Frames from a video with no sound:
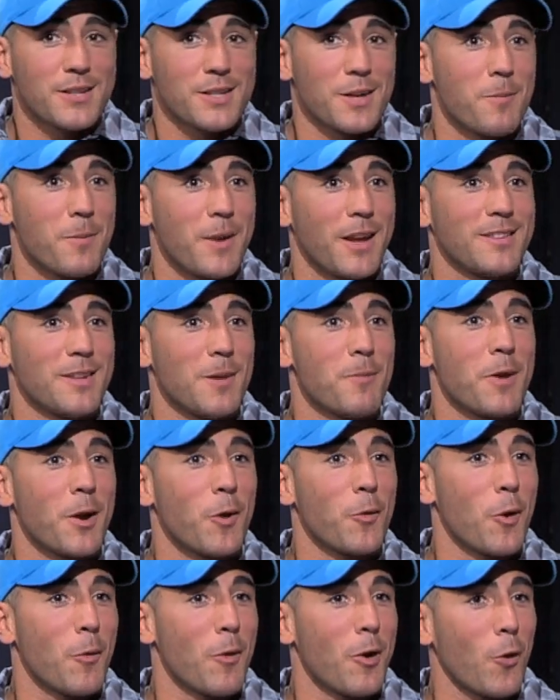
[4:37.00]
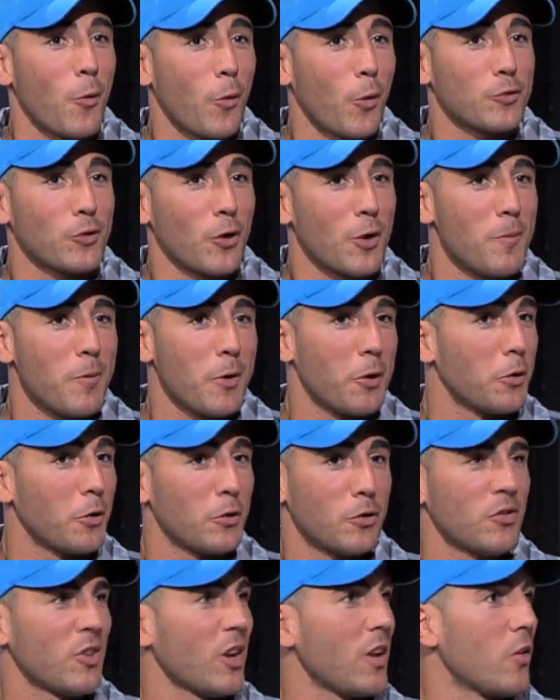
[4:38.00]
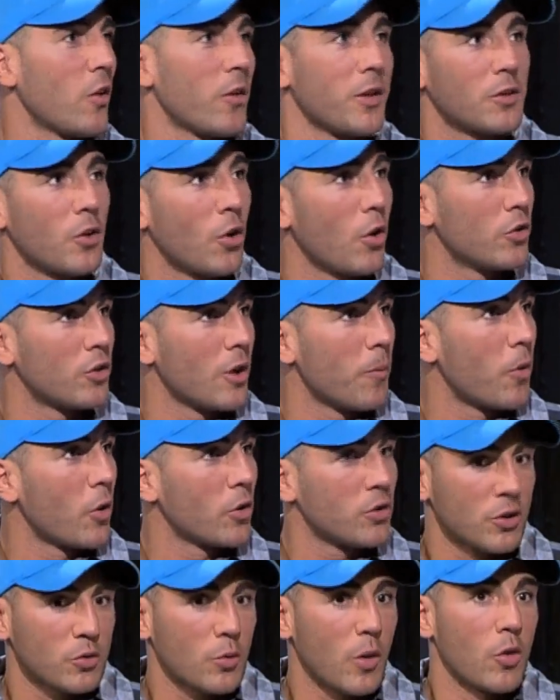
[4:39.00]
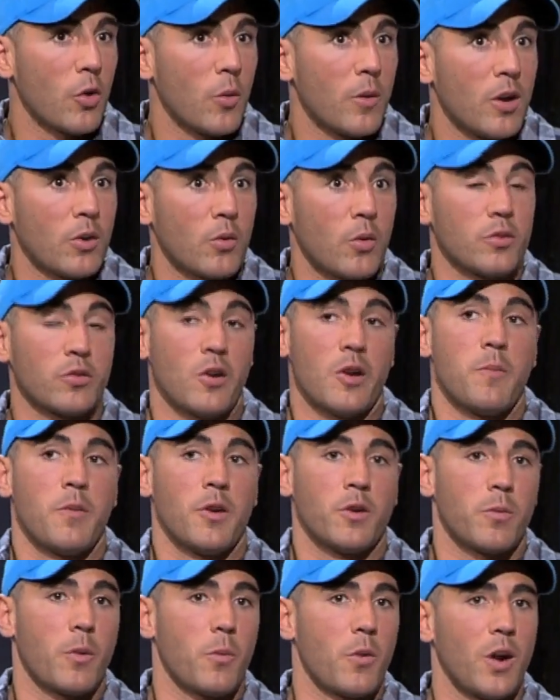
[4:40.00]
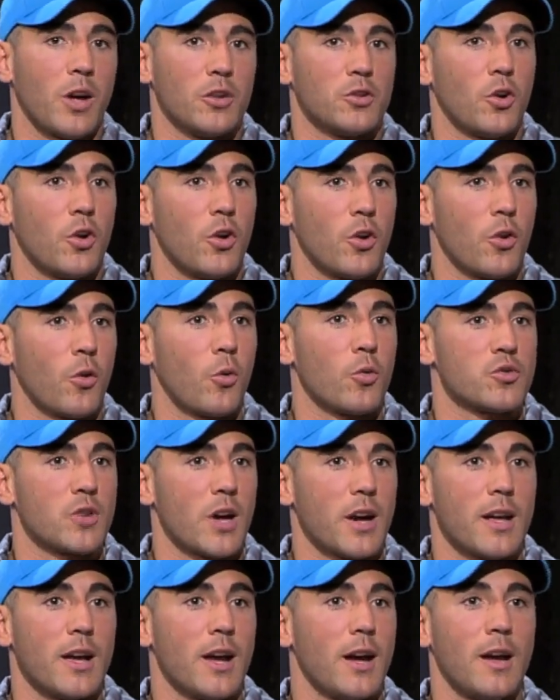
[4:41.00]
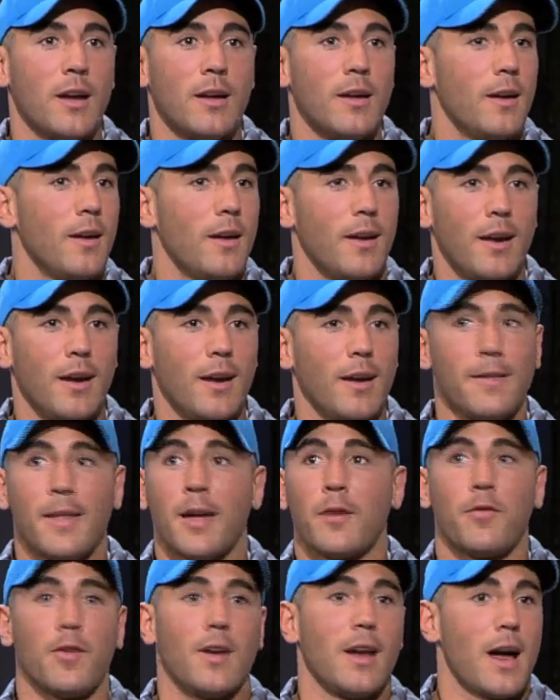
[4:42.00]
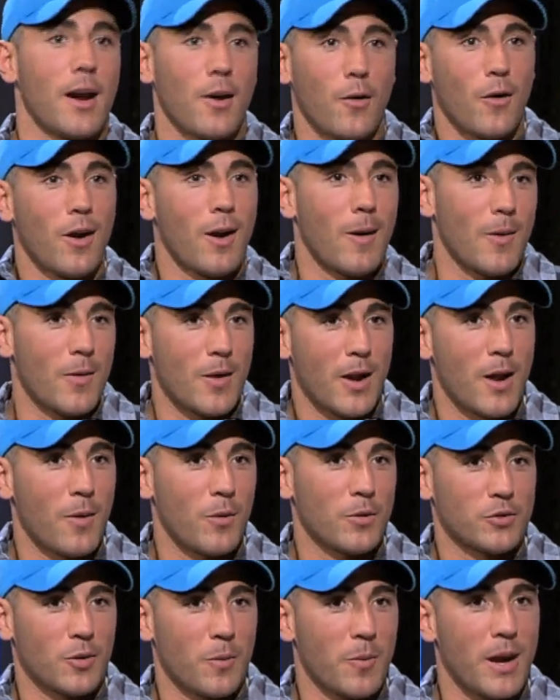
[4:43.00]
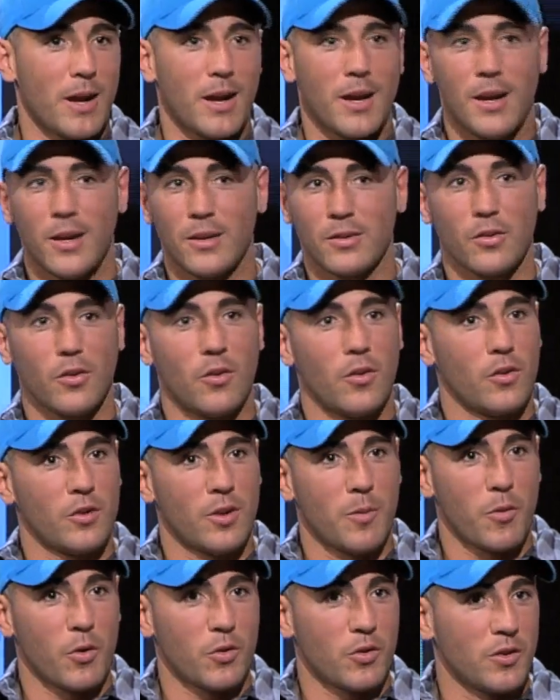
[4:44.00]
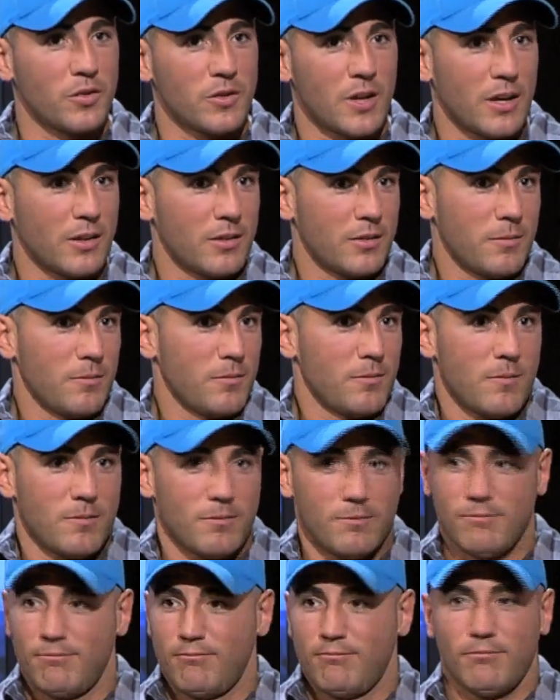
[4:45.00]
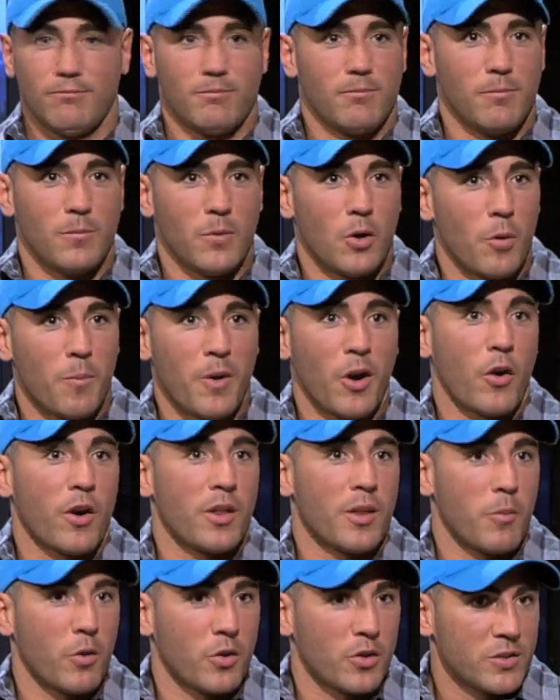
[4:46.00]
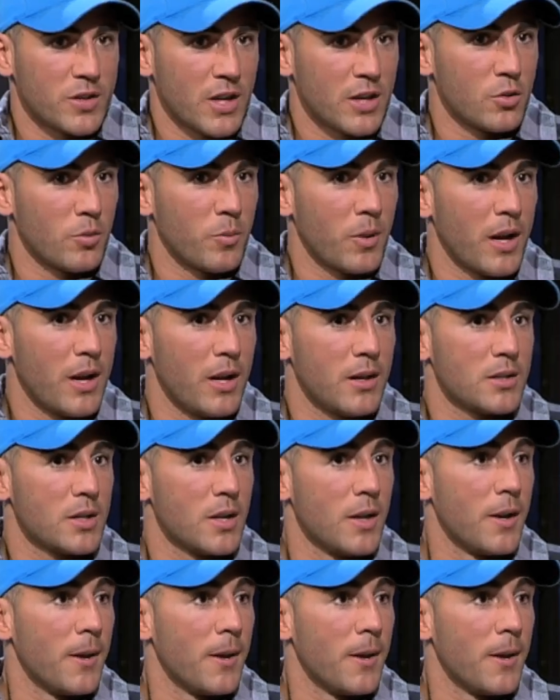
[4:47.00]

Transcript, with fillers: siempre, siempre que uno ve los Juegos Olímpicos, yo soy seguidor de todos los deportes, cuando vi los Juegos Olímpicos, pues bueno, a todos nos gustaría eh, desfilar con la bandera de nuestro país, con los deportistas, mm, los mejores deportistas de tu país,